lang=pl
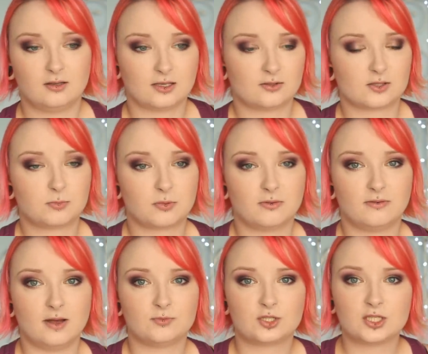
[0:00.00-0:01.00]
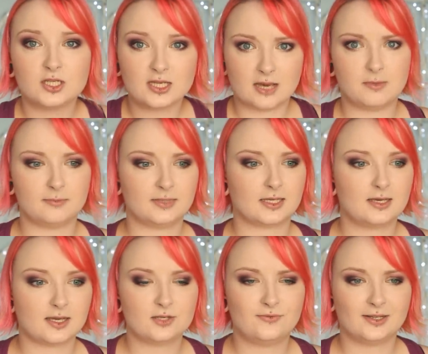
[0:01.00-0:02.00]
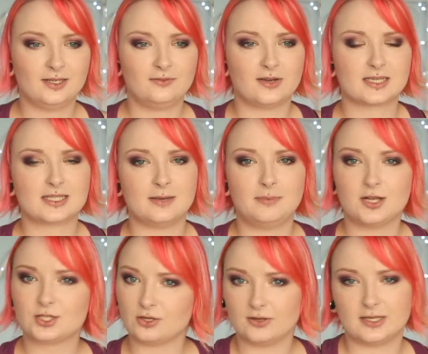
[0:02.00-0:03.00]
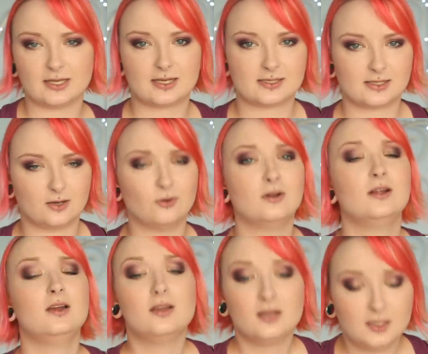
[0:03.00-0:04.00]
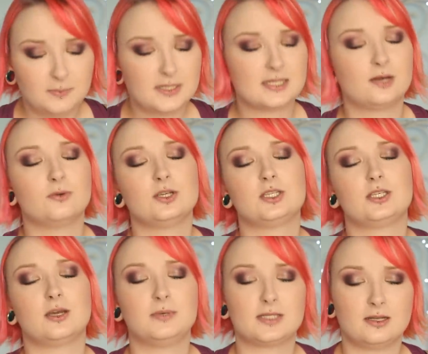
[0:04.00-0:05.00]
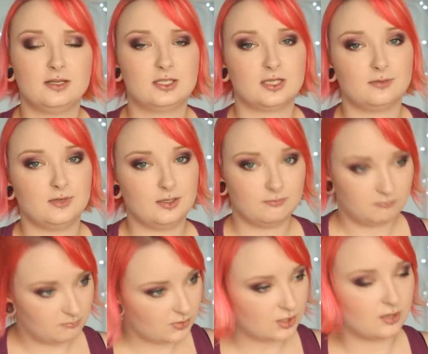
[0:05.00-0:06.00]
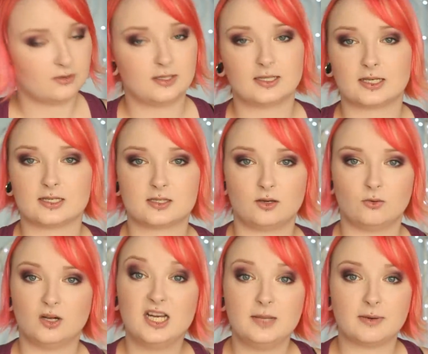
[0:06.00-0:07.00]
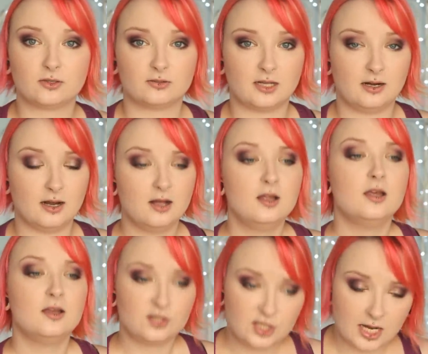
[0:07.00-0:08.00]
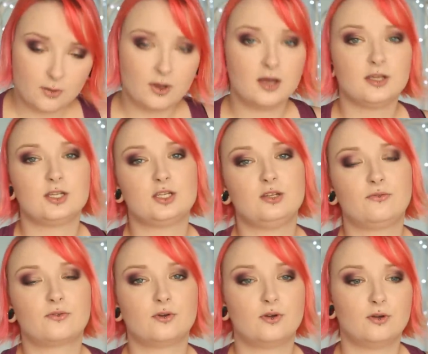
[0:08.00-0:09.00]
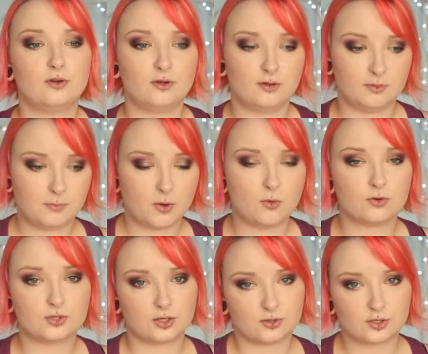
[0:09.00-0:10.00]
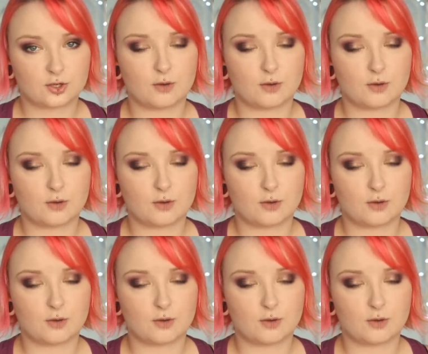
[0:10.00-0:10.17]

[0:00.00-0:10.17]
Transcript: jak go spróbowałam, czy ja mam taki jakiś wadliwy egzemplarz, czy one takie są. I pisałyście, pisaliście mi, że one takie są. Lipa totalna. Działa, jeśli w, yy, połączę go z